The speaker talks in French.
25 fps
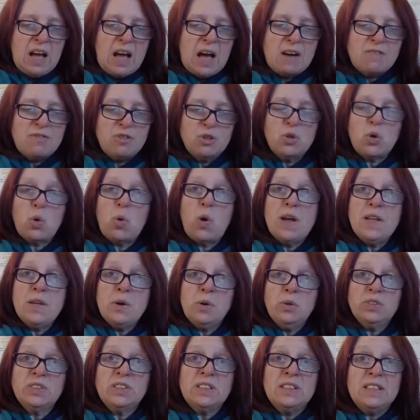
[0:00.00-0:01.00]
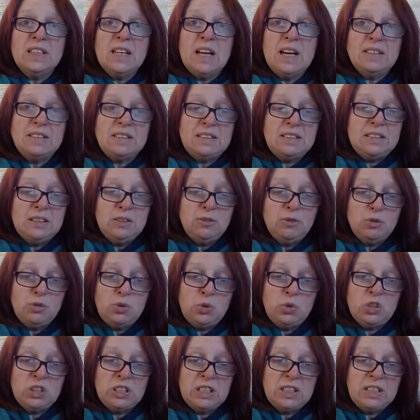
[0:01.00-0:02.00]
à vos croyances négatives au
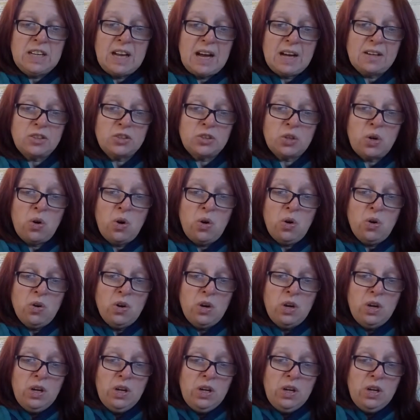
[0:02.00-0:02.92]
sujet de l'argent,